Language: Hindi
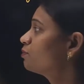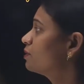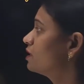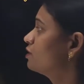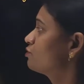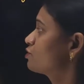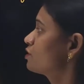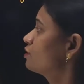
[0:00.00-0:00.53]

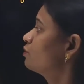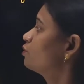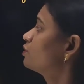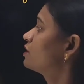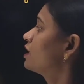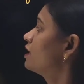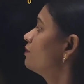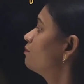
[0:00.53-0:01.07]
पल्यूशन
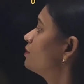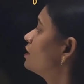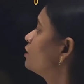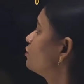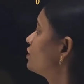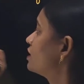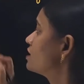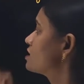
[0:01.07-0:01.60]
होता है
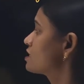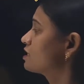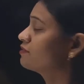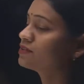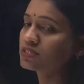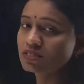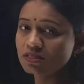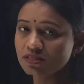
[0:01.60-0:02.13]
पल्यूटेंट्स की
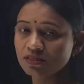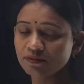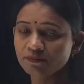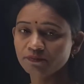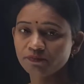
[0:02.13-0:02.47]
वजह से